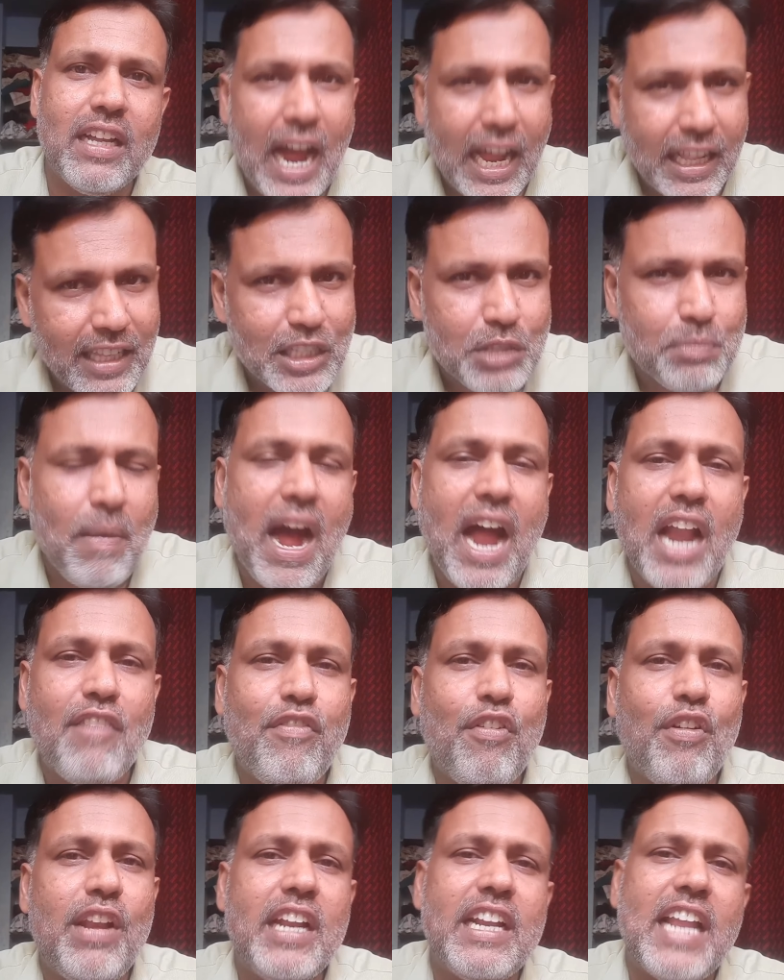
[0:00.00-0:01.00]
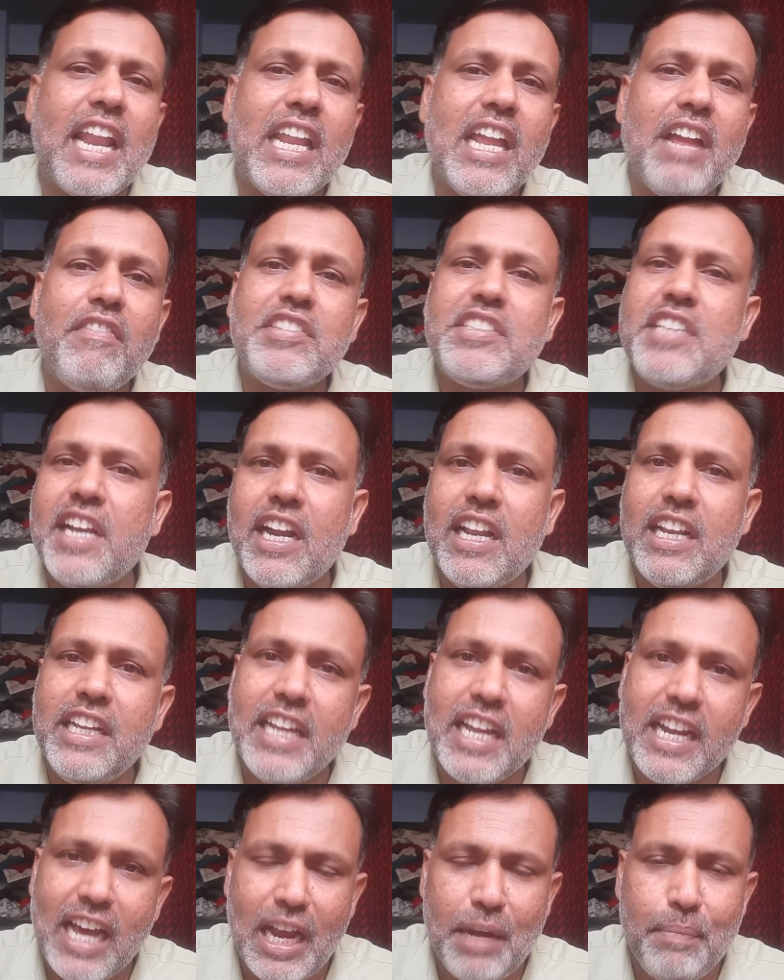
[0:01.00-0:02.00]
அந்த ஸ்மார்ட் ஃபோனில் நிறைய விஷயங்களை
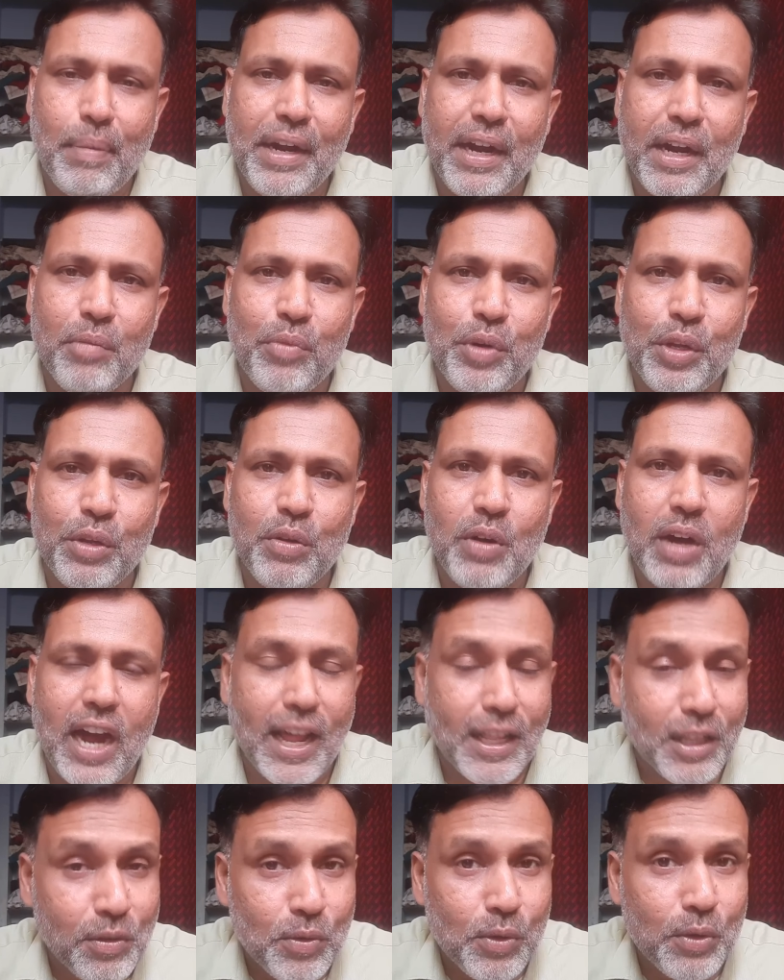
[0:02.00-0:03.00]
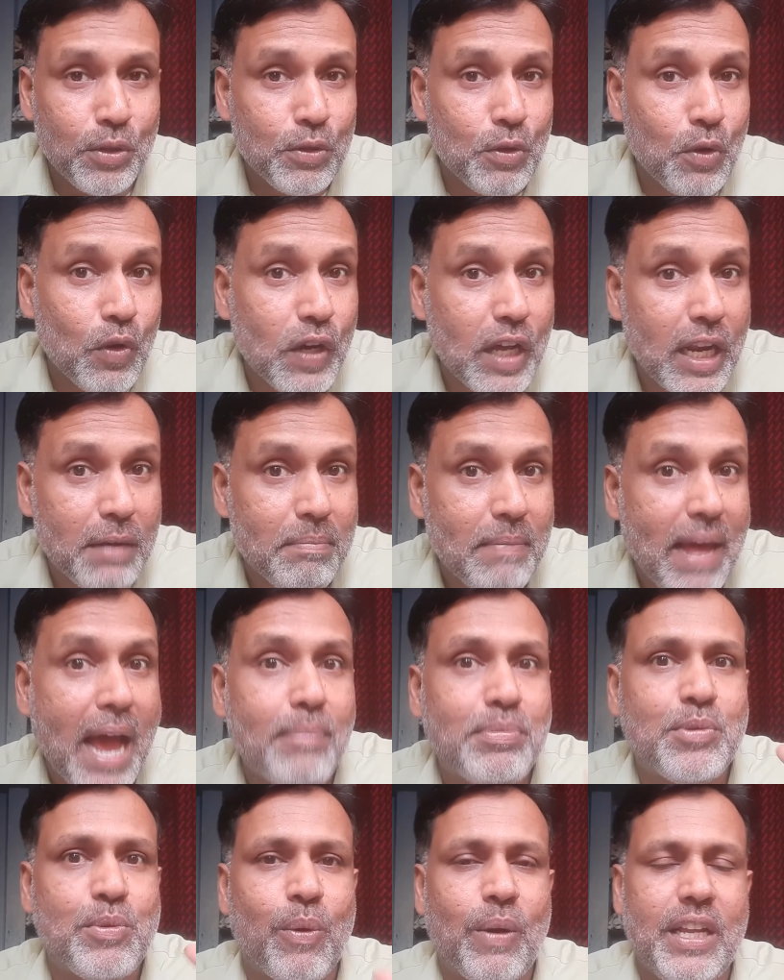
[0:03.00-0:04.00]
நீங்கள் கலெக்ட் பண்ணிக்கிட முடியும் அதுவும் கூகுள்
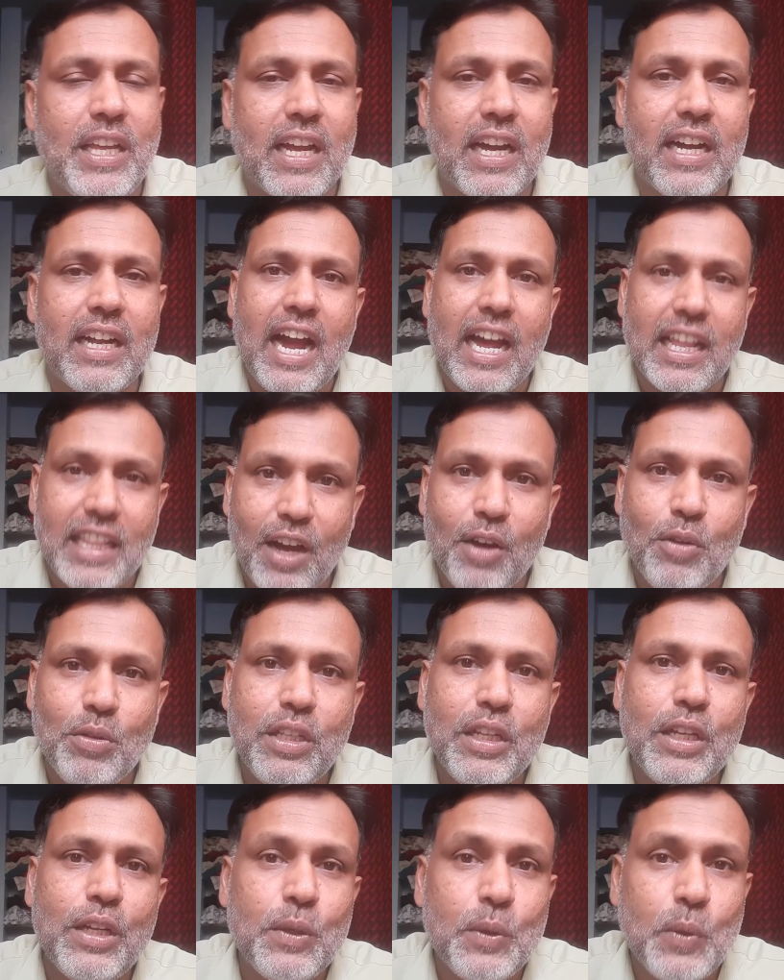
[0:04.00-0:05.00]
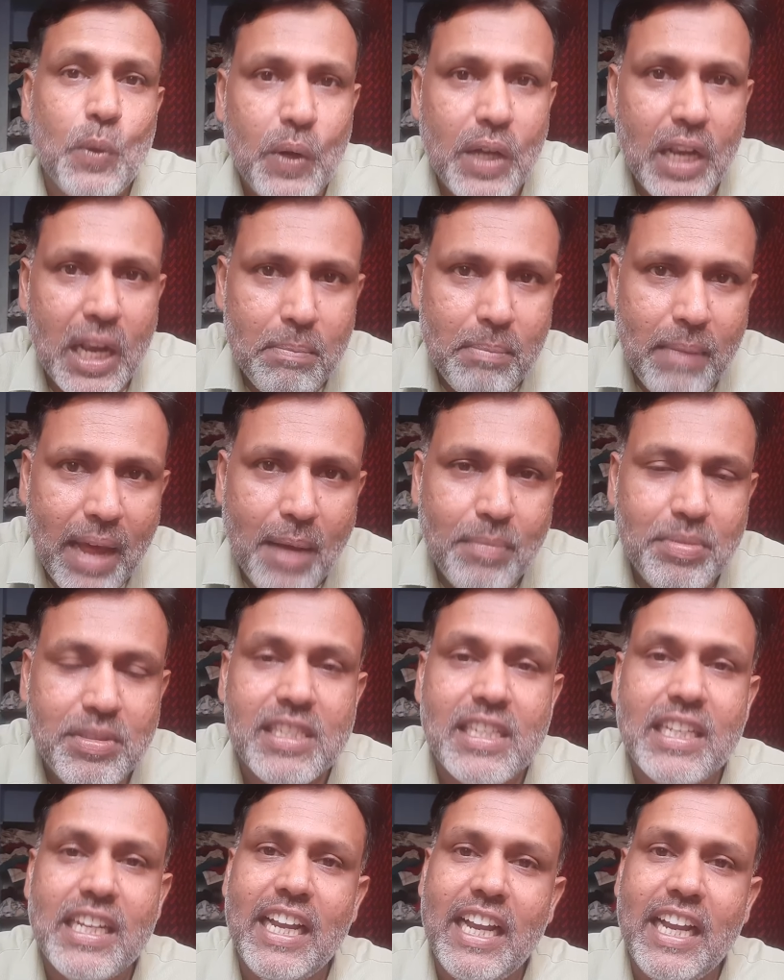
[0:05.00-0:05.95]
மேப்ஸ் வழியா அதாவது கூகுள் மேப்ஸ்